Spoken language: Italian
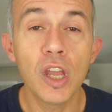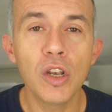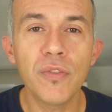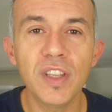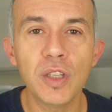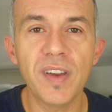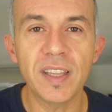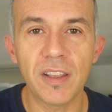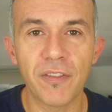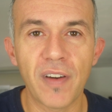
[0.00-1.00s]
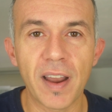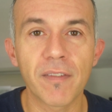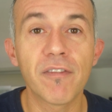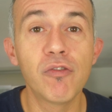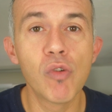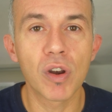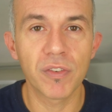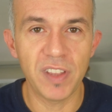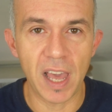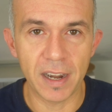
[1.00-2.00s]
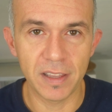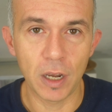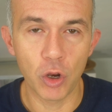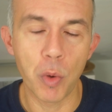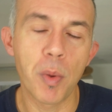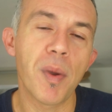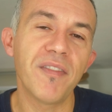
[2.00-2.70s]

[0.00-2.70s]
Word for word: Non vi dovete far fuorviare dal nome,